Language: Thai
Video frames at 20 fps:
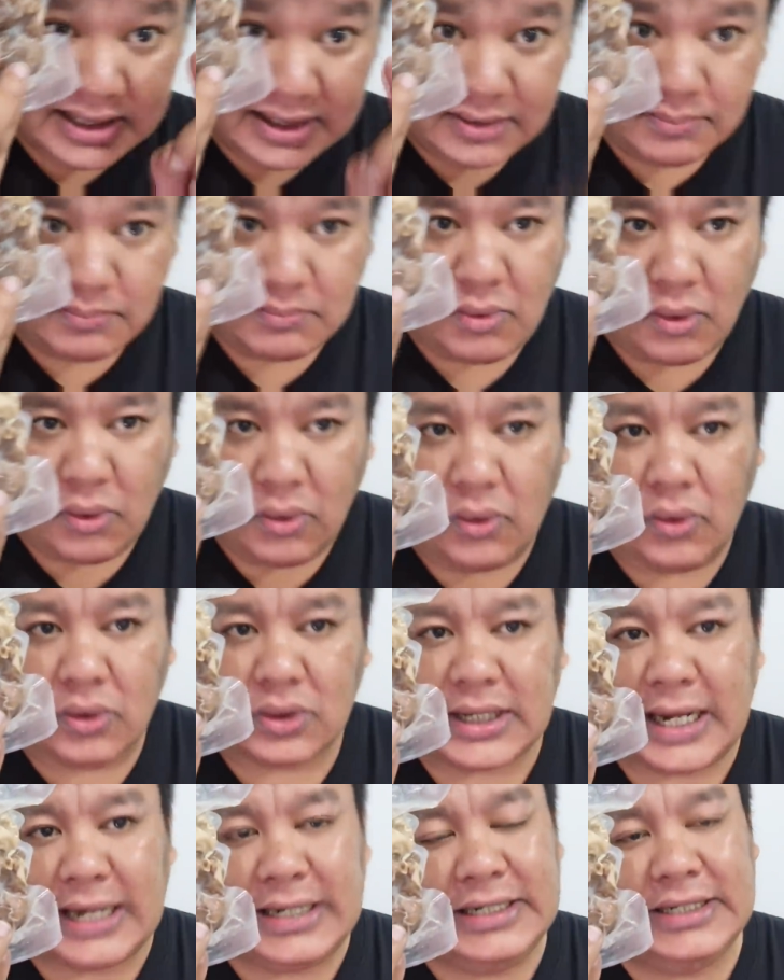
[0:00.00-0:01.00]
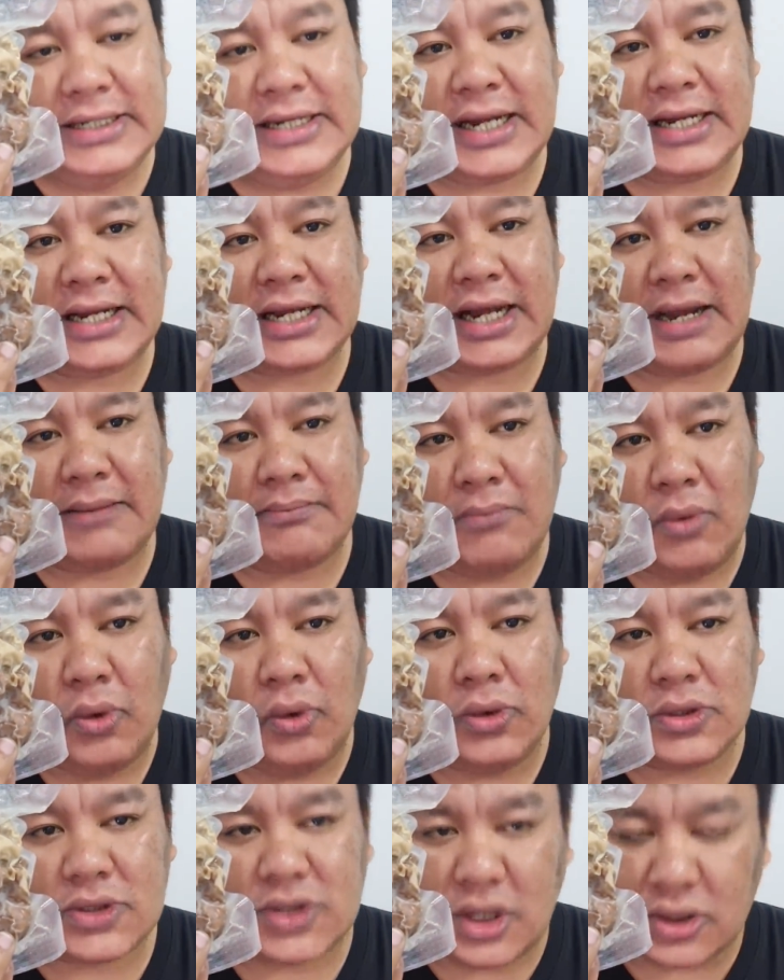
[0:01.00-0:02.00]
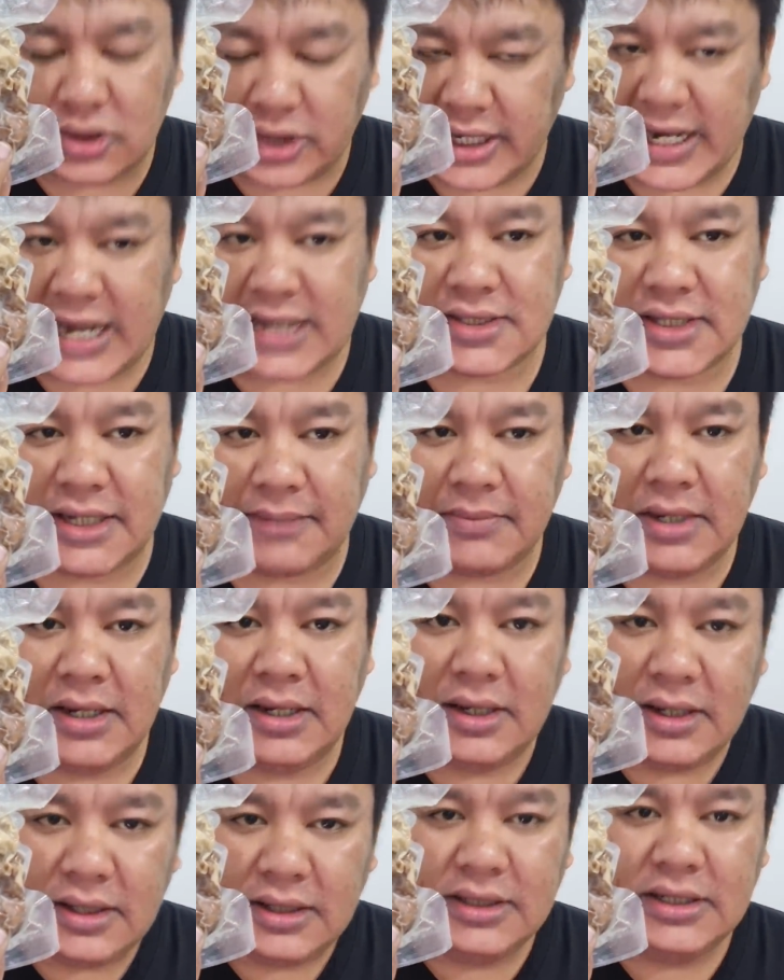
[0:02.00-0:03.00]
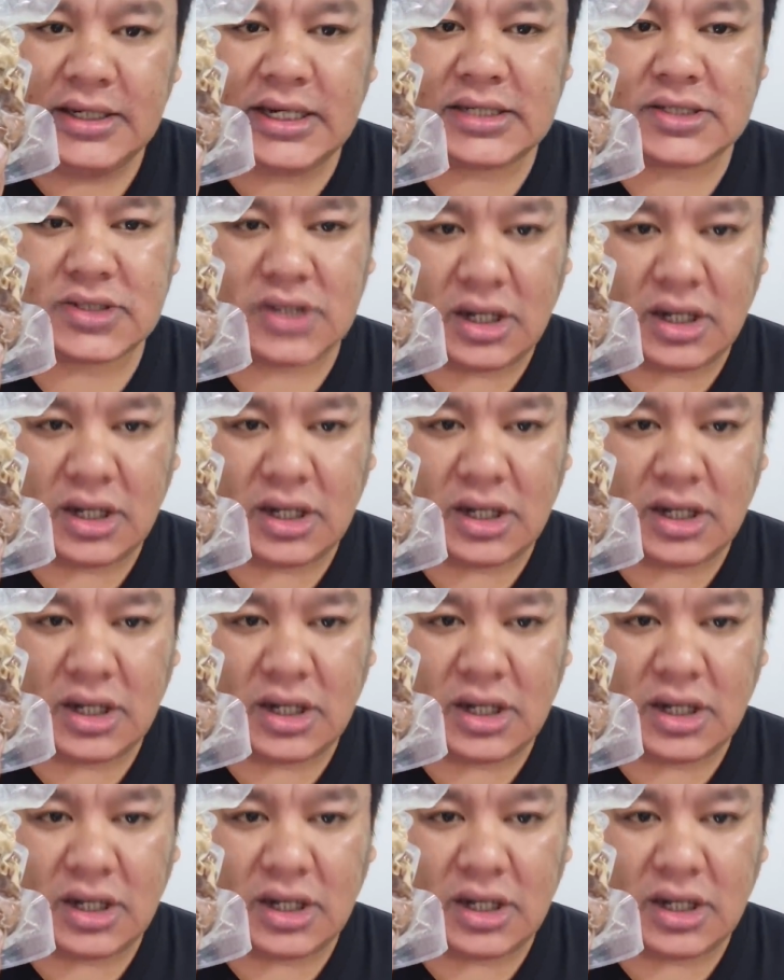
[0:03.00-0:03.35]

หนึ่งหมูทั้งเนื้อนะครับ หมู 250 เนื้อ